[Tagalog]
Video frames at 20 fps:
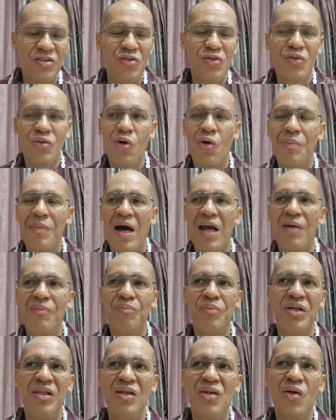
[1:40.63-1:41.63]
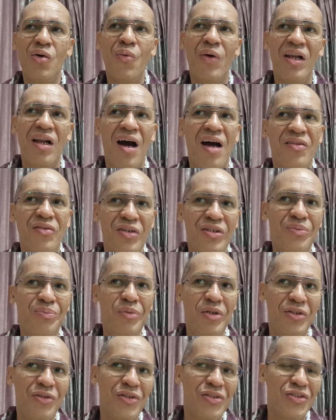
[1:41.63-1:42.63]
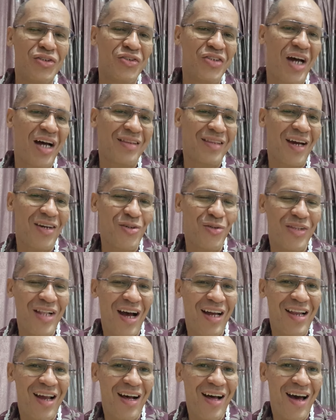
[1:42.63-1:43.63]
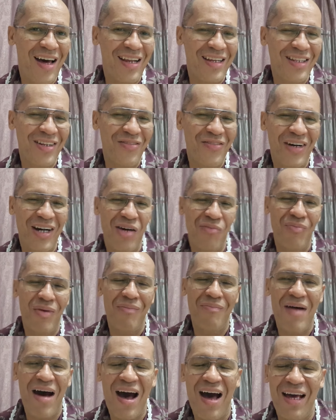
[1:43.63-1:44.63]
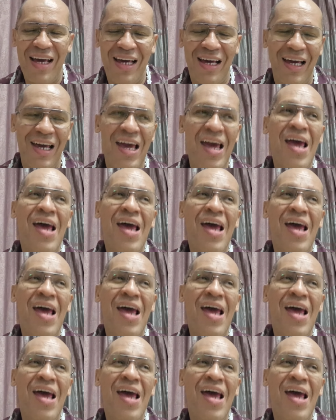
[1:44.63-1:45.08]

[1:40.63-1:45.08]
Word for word: Diyos ko, parang piling ko 100 meters na tayo lalakaran ng mga babae.